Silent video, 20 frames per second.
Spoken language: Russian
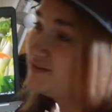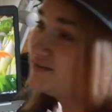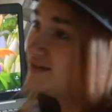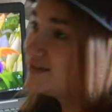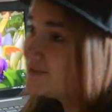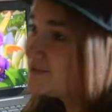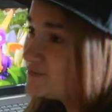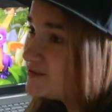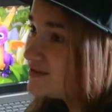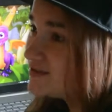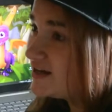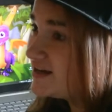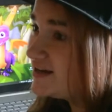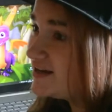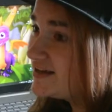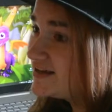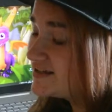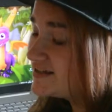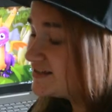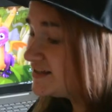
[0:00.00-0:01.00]
не
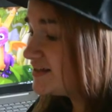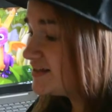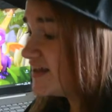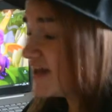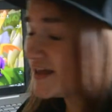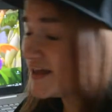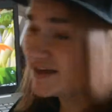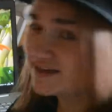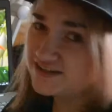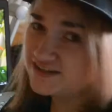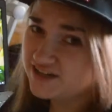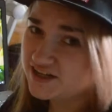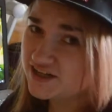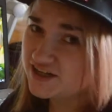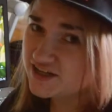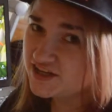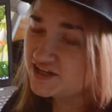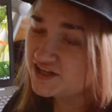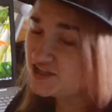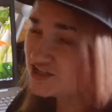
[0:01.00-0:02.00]
специалист, я не
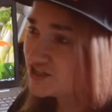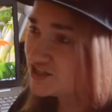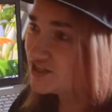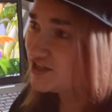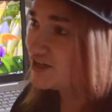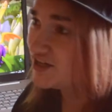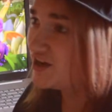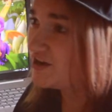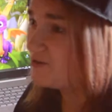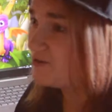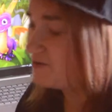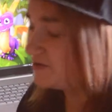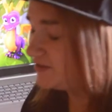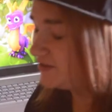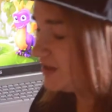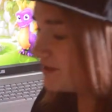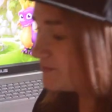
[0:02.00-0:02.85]
технический какой-то